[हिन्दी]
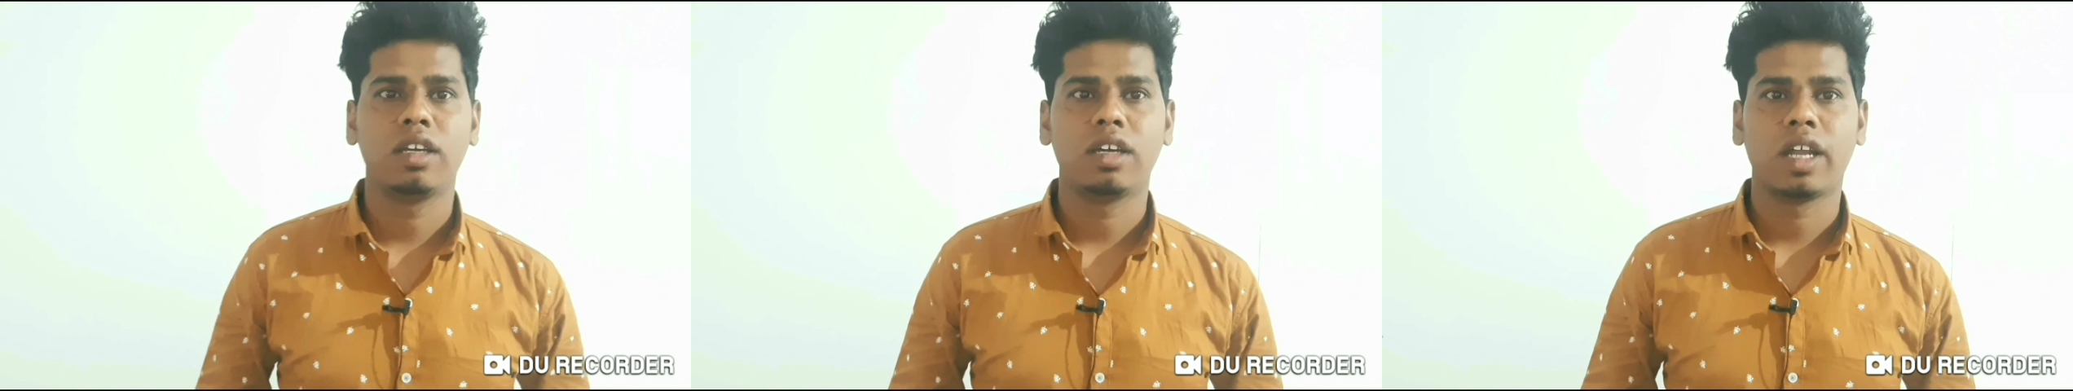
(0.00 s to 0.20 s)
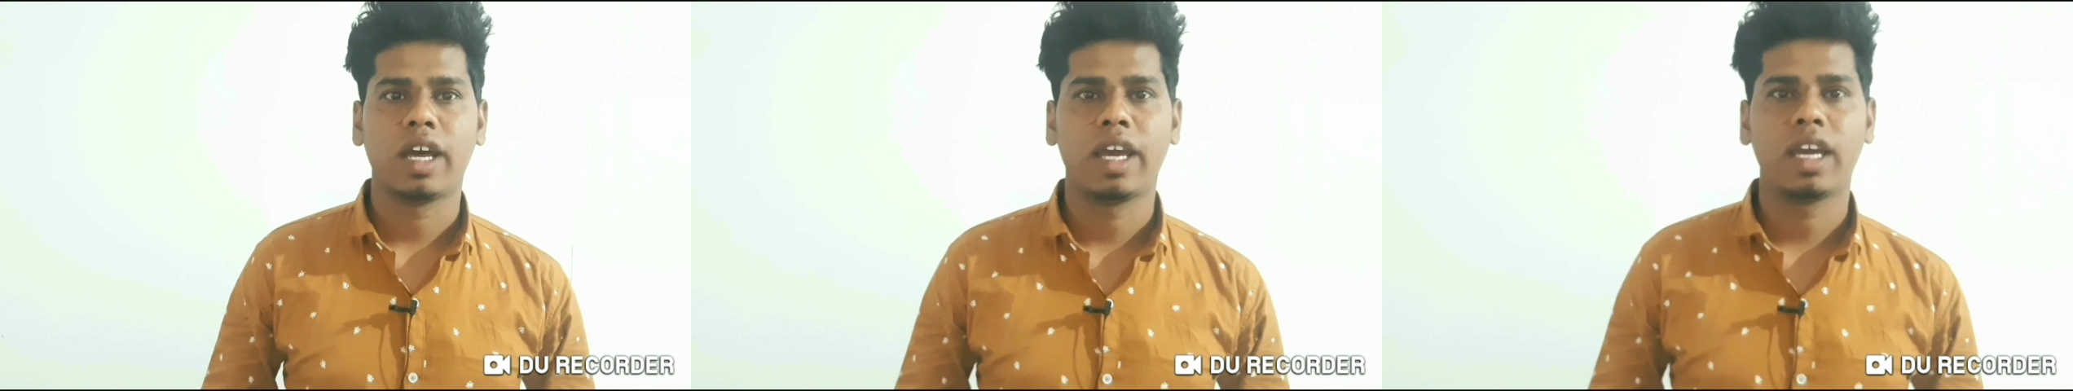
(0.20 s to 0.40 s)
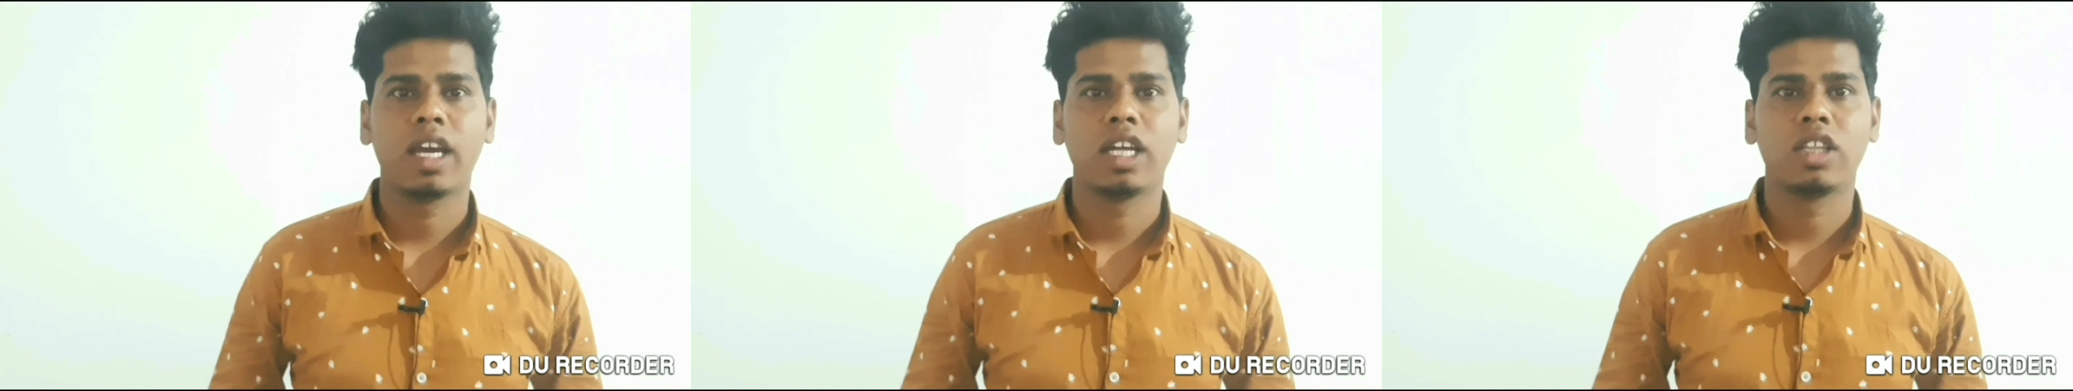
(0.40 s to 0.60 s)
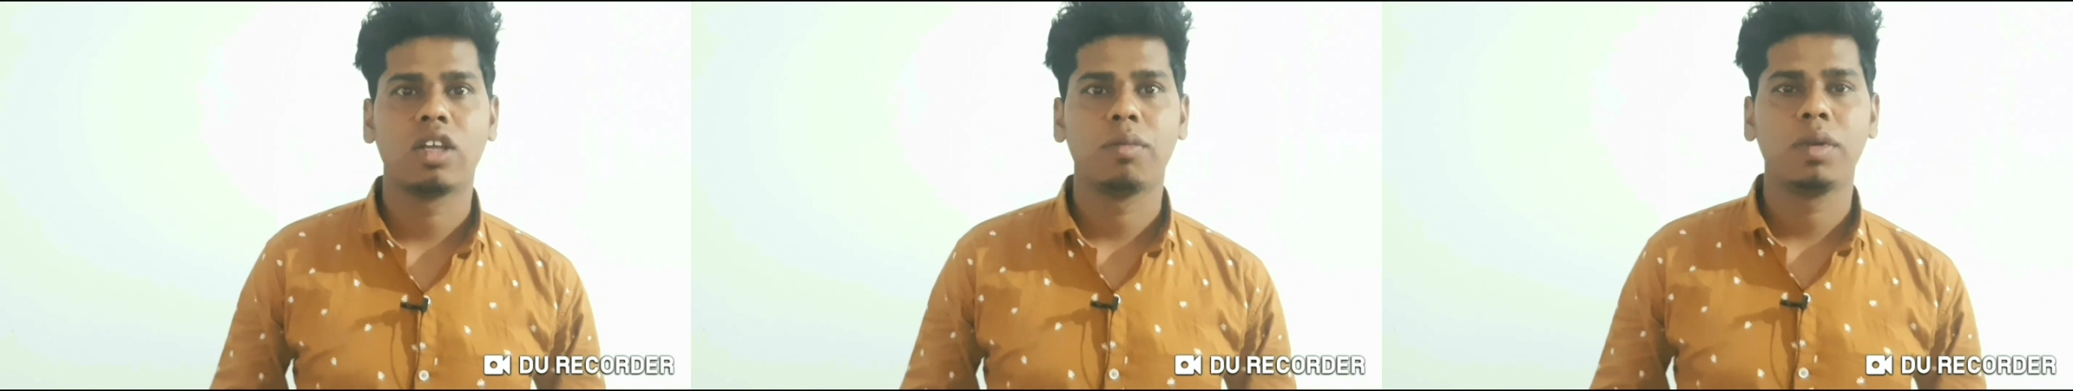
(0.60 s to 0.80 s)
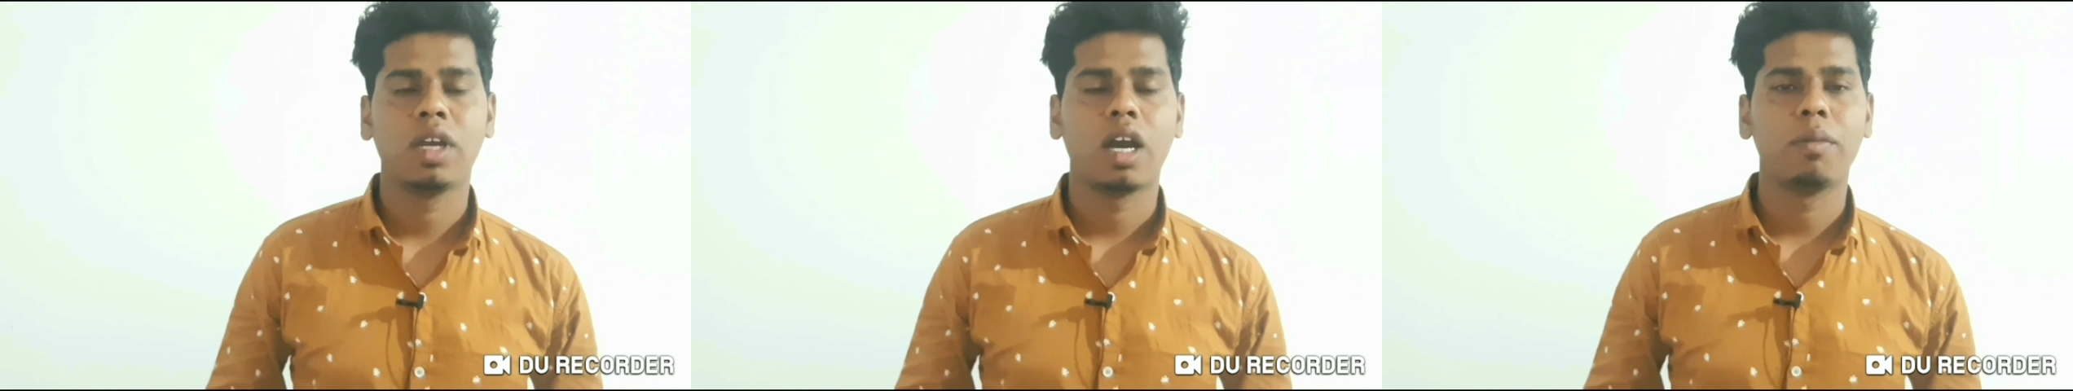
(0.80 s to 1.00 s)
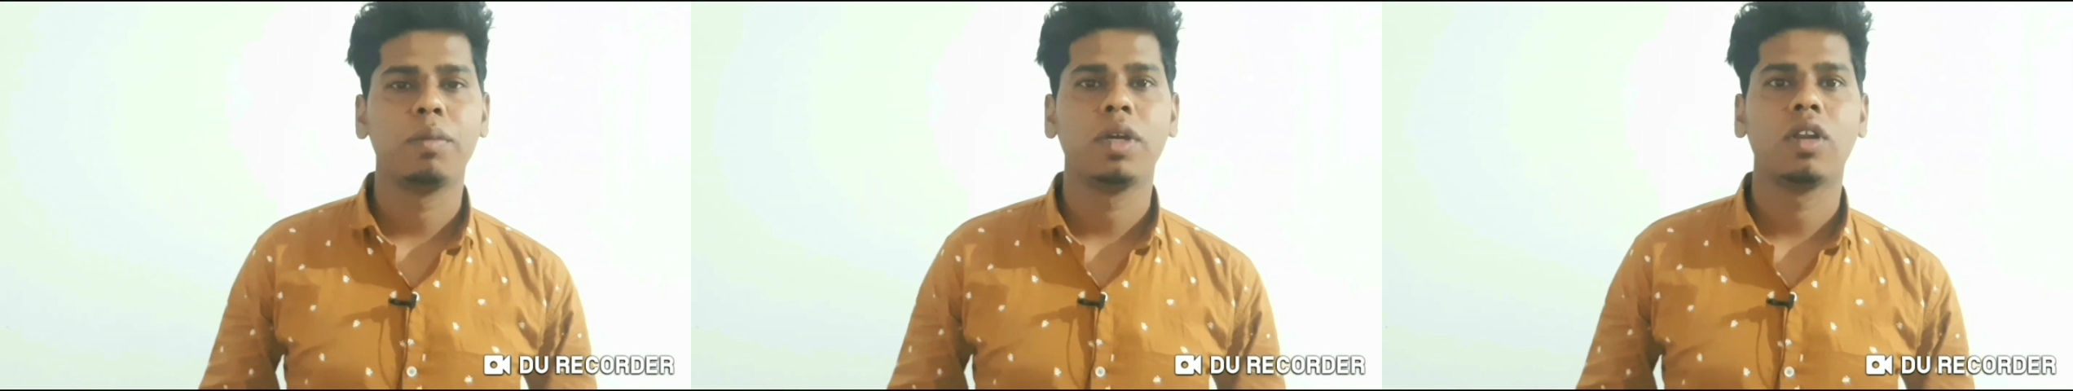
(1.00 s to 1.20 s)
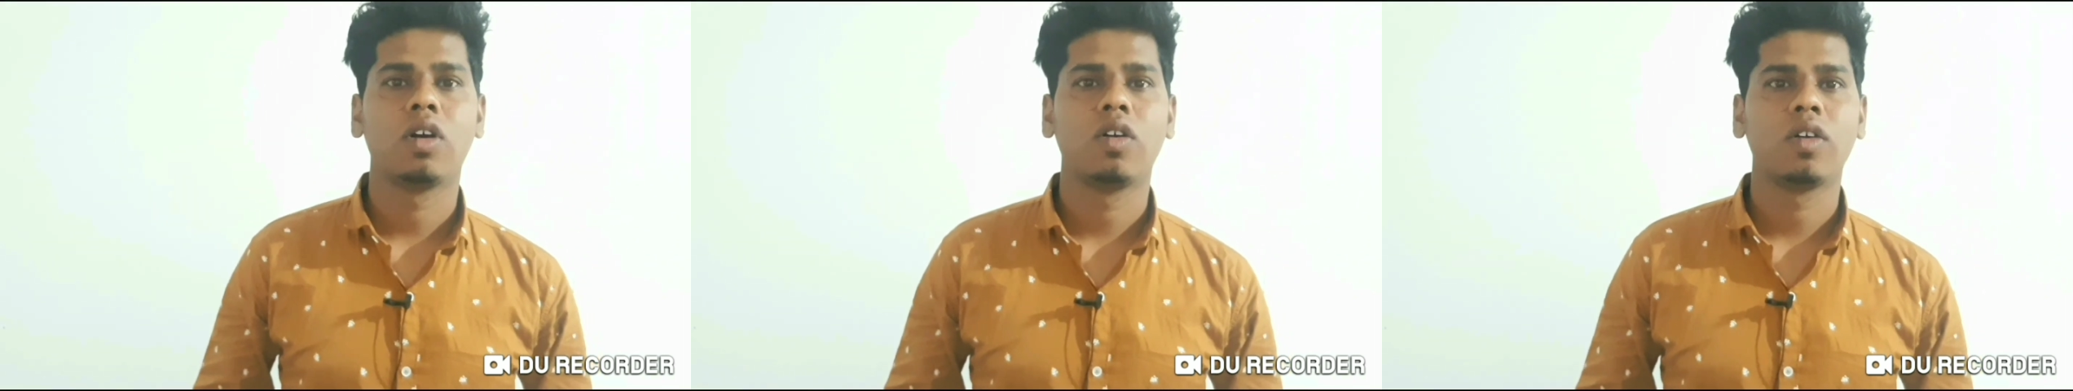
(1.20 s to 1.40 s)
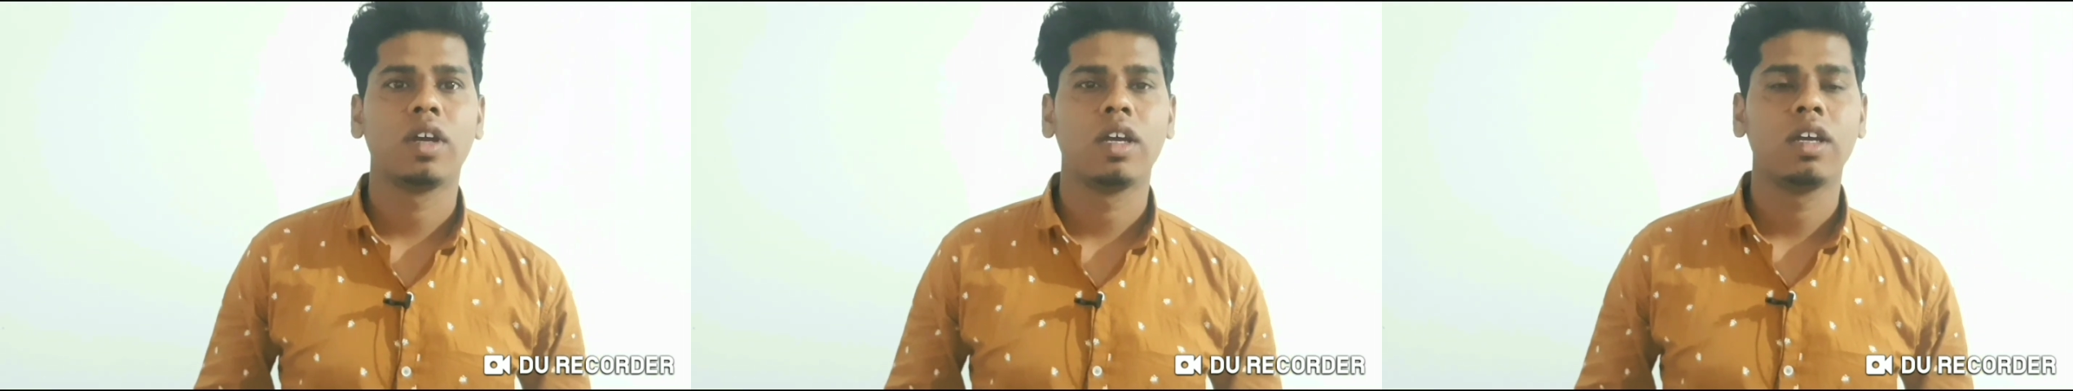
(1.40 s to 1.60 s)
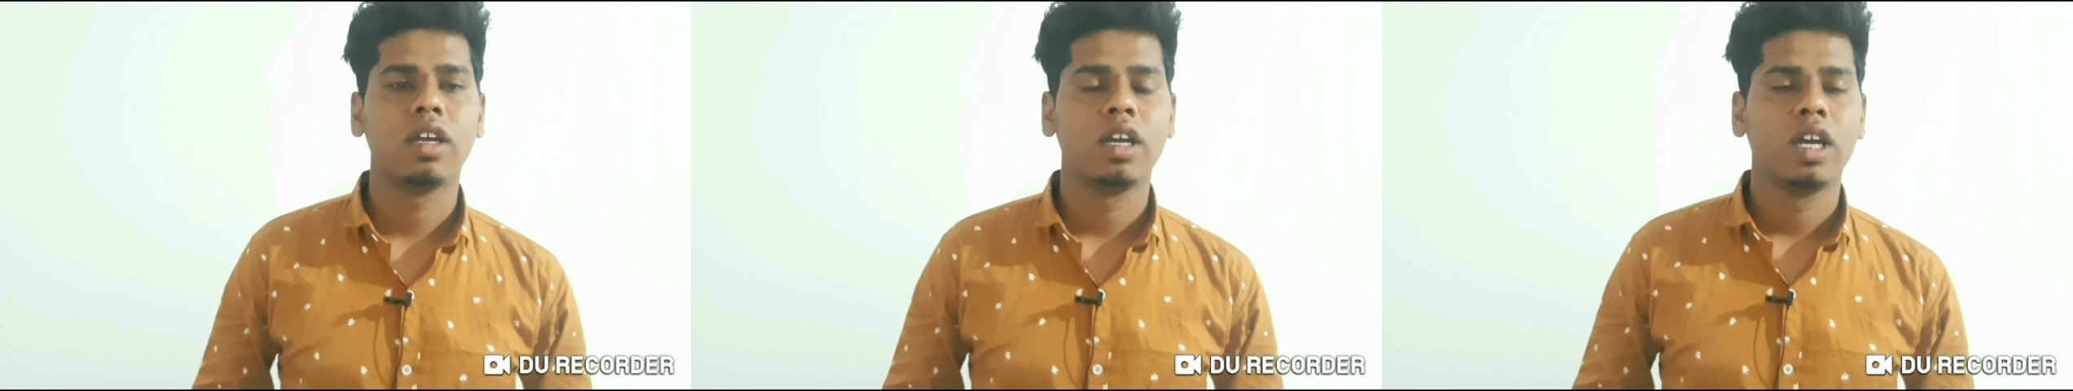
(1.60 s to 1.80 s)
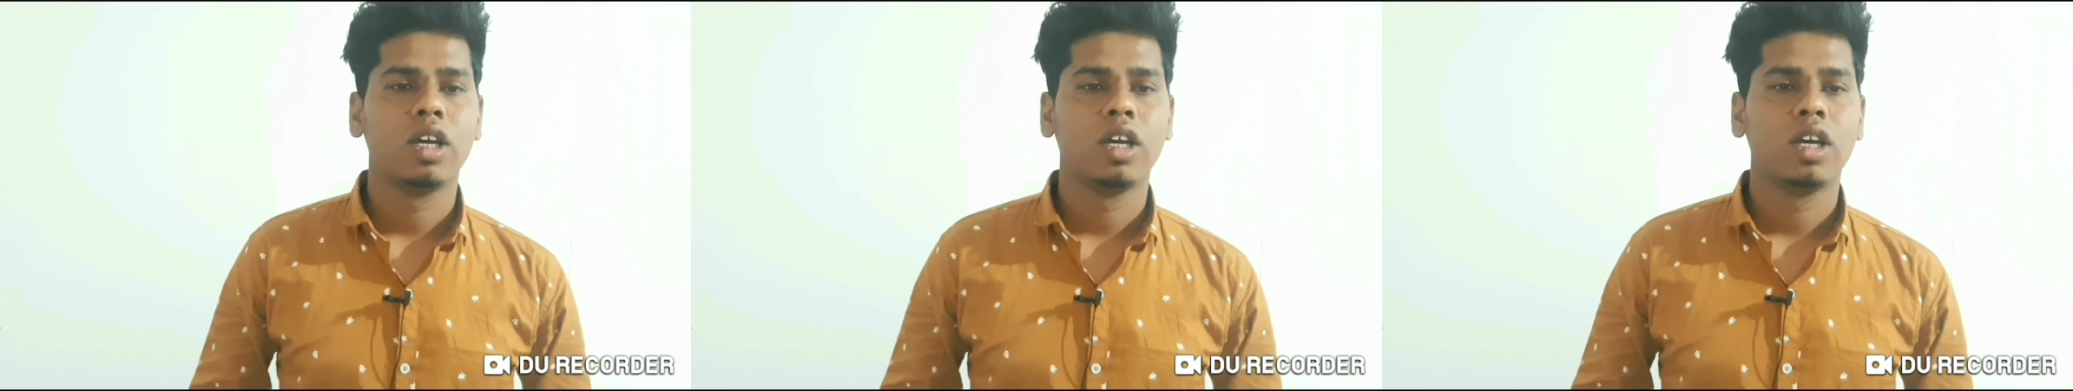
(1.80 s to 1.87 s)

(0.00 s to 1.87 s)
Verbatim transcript: रहेगा तभी आप भी रहोगे